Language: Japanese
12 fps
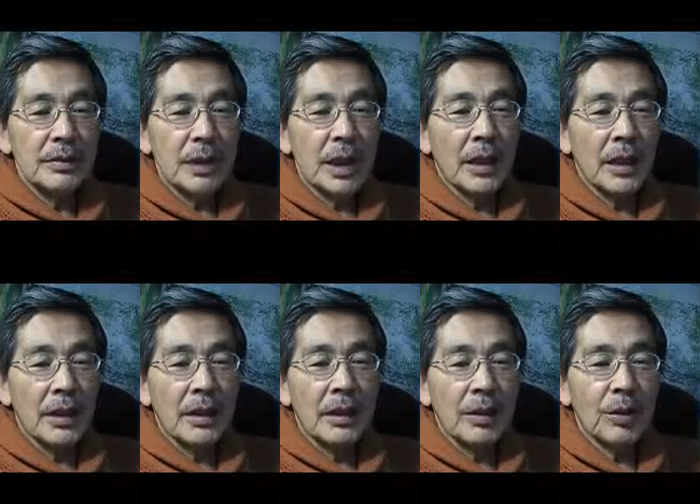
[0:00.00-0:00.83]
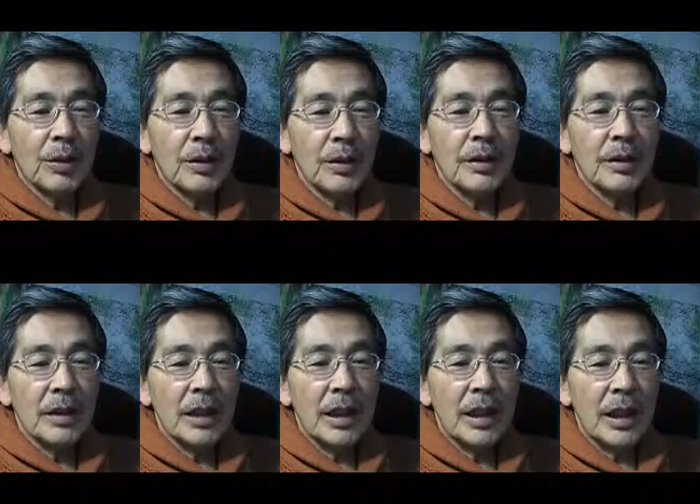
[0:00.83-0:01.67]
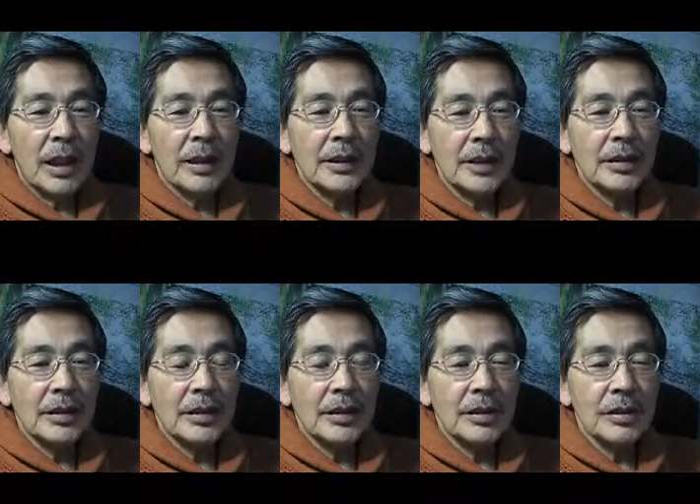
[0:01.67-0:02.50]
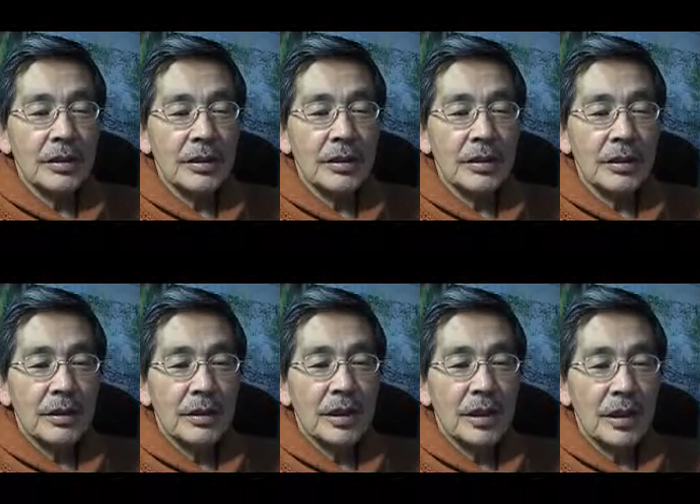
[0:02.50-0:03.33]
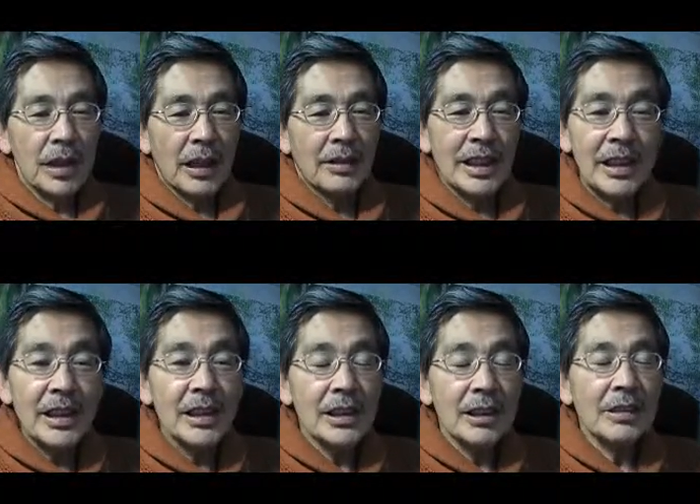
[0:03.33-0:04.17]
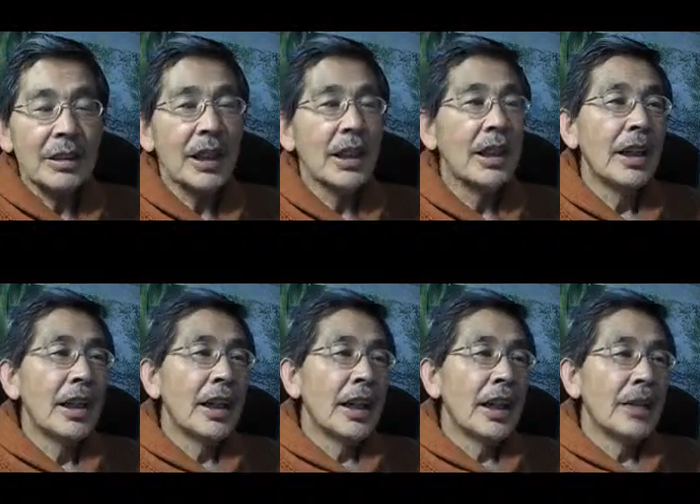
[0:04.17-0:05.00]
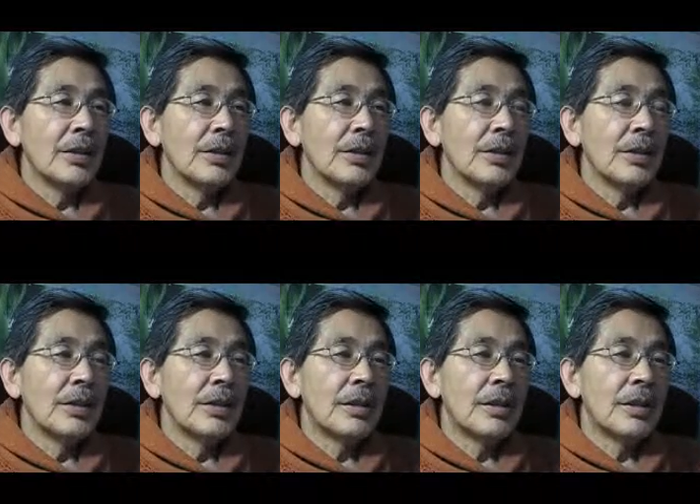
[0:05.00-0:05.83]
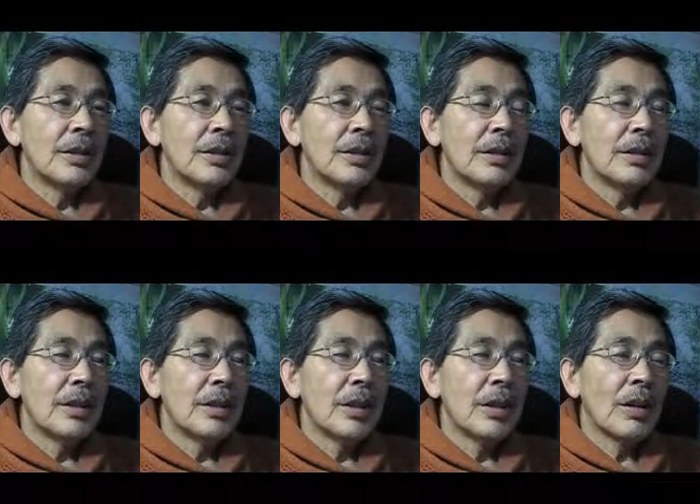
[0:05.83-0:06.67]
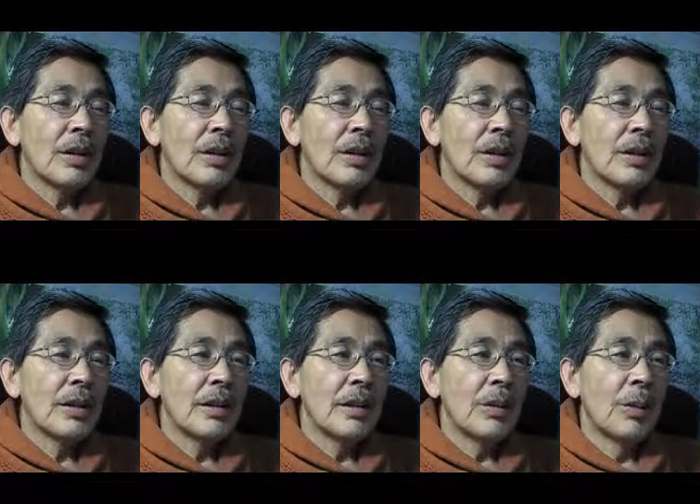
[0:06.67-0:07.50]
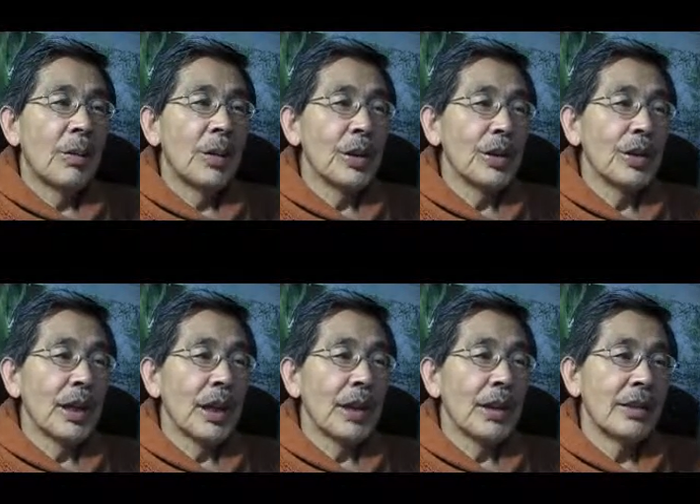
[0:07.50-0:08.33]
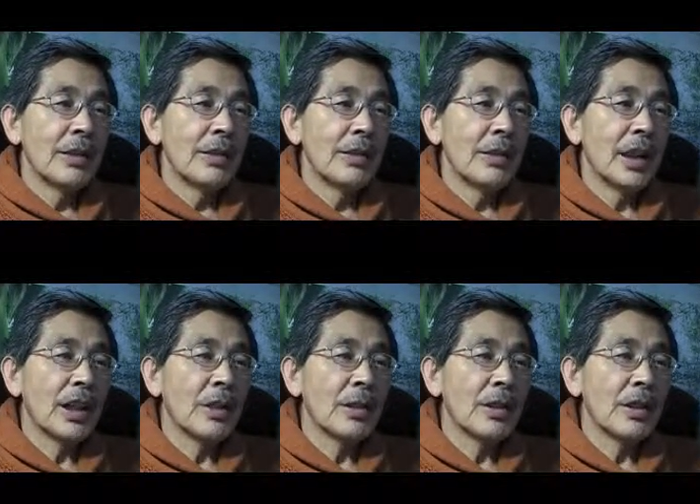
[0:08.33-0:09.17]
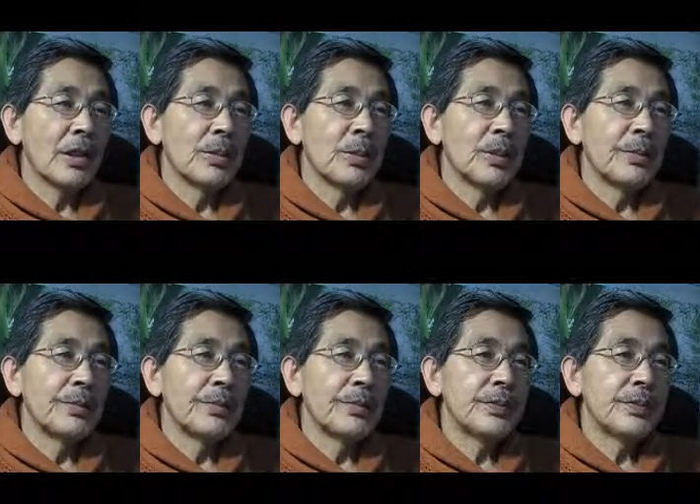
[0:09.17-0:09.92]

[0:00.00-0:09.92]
まあこう発達心理学的にですねあの肛門期とかいろいろに分けてますけども、